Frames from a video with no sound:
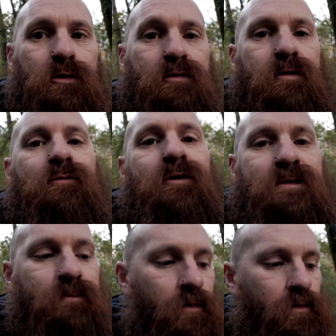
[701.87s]
Donc
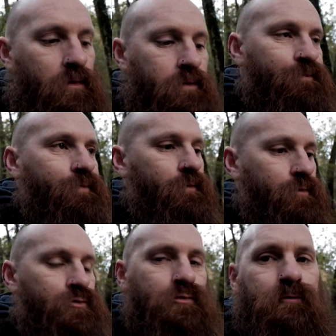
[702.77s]
forcément,
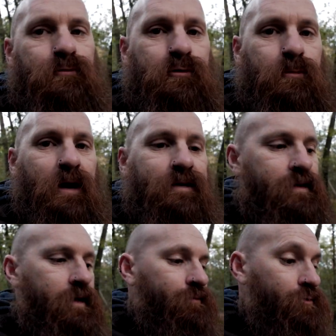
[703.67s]
faut tout foutre par
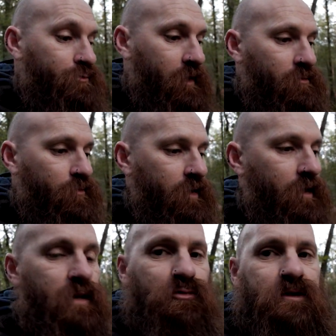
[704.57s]
terre, faut tout
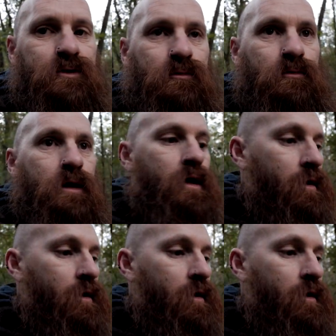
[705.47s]
récupérer, les munitions.